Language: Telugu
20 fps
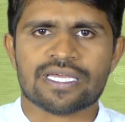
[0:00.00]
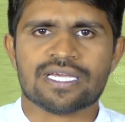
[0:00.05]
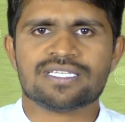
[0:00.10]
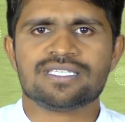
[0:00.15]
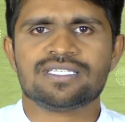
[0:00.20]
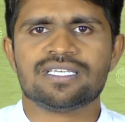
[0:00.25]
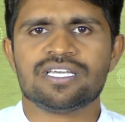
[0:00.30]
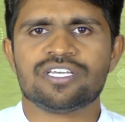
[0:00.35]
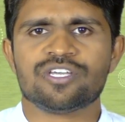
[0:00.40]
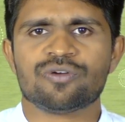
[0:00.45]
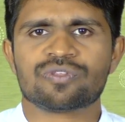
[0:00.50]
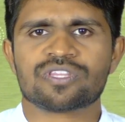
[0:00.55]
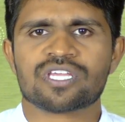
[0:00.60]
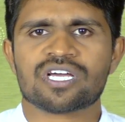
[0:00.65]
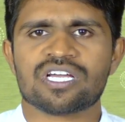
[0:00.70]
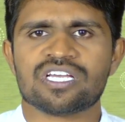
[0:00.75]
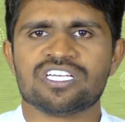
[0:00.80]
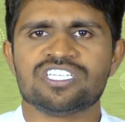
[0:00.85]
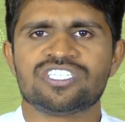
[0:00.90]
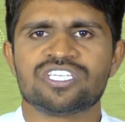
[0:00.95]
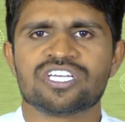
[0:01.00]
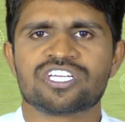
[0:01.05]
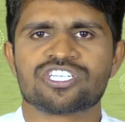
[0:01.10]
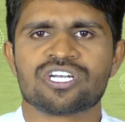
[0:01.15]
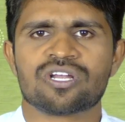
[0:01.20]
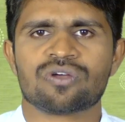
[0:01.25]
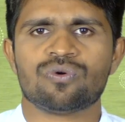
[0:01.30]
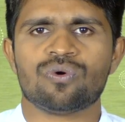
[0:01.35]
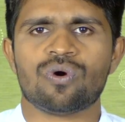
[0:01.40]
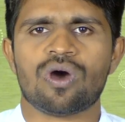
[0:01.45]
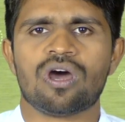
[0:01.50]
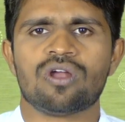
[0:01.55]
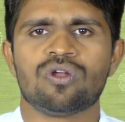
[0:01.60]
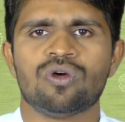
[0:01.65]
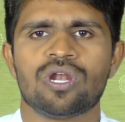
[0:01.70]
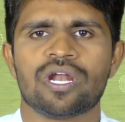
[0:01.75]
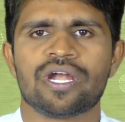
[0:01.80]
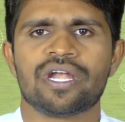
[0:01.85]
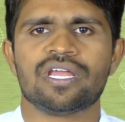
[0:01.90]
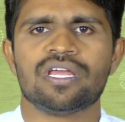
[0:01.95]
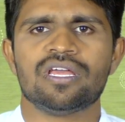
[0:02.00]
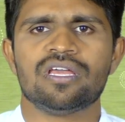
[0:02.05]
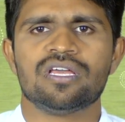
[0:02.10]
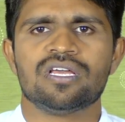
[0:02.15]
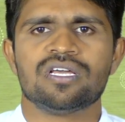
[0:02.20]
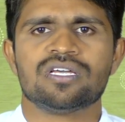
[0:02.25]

ఎస్ఏ యువత ఈ శిక్షణకు అర్హులండి